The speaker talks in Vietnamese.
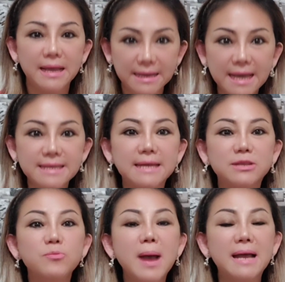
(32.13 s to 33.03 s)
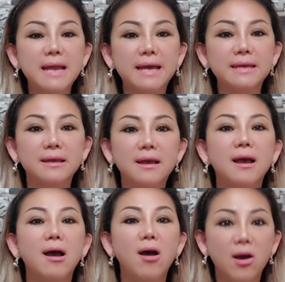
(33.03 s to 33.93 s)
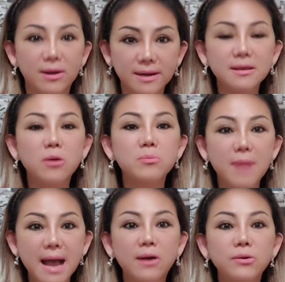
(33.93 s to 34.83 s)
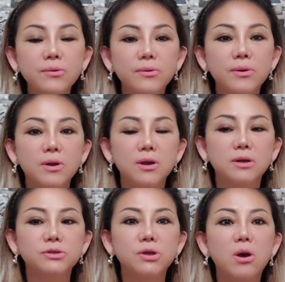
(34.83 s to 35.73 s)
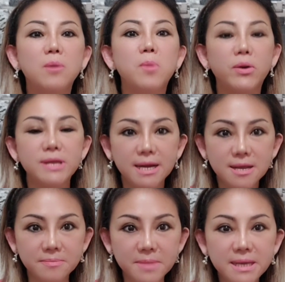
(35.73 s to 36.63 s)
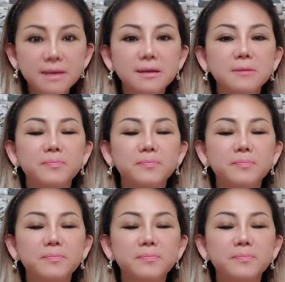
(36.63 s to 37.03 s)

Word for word: ngay tại tiểu bang này họ đã thông báo cho mọi gia đình biết,